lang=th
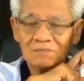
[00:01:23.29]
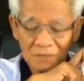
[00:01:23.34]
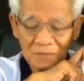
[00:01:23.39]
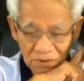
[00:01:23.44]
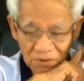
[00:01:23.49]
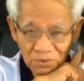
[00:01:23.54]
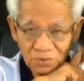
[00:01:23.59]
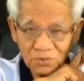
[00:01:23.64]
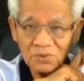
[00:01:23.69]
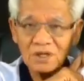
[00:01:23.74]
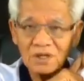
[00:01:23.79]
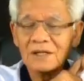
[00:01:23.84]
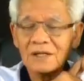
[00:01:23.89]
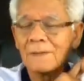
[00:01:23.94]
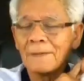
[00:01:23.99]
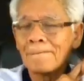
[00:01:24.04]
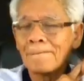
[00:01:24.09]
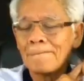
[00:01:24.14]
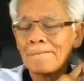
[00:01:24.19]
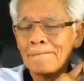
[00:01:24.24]
ไม่รู้นะค
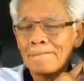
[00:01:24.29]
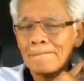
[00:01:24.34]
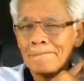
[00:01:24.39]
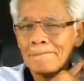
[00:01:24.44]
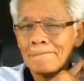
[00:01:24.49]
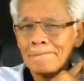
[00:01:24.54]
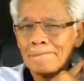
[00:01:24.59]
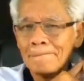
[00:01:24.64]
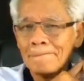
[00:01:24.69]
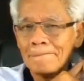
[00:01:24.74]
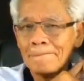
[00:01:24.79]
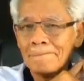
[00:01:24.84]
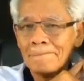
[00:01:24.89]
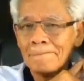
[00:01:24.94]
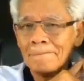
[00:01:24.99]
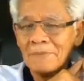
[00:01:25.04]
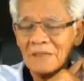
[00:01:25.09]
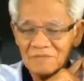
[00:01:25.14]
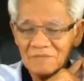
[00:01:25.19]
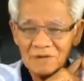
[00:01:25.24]
รับ
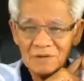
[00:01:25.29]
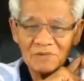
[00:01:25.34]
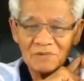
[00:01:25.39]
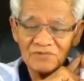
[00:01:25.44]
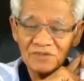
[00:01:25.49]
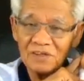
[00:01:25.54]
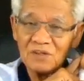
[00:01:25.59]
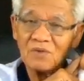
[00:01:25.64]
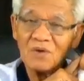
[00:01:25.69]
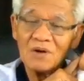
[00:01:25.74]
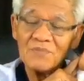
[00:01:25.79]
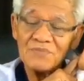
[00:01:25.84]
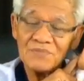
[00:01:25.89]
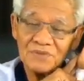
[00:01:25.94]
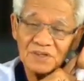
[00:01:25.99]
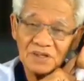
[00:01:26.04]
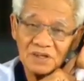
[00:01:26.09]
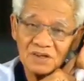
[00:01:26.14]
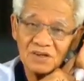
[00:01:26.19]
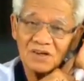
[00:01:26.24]
แต่มันฝืนความ
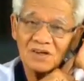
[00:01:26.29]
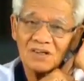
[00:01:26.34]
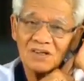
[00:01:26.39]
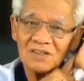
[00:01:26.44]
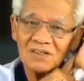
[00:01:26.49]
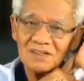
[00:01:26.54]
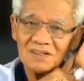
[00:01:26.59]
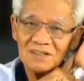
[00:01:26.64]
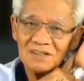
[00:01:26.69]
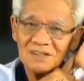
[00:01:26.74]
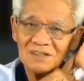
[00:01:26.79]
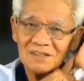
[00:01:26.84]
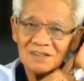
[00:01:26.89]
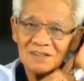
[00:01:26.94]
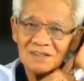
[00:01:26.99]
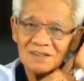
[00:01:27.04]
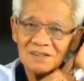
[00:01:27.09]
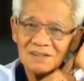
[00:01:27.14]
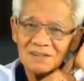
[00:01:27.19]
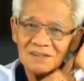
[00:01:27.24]
จริงเนาะ
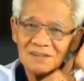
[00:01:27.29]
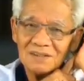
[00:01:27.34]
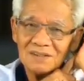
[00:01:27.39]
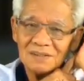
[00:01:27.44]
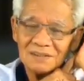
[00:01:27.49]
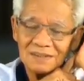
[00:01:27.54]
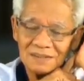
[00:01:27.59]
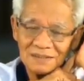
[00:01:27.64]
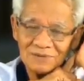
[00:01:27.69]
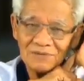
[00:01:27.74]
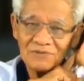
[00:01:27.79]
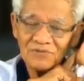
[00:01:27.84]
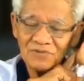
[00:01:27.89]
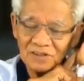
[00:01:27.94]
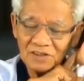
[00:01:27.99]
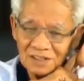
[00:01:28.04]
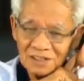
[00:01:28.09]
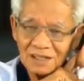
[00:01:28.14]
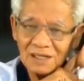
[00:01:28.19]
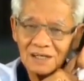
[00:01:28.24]
มัน
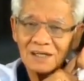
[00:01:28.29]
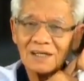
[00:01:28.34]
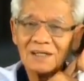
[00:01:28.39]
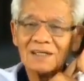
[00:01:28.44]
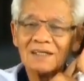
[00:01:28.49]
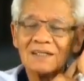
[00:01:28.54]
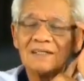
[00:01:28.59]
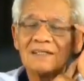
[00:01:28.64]
ฝืนนะ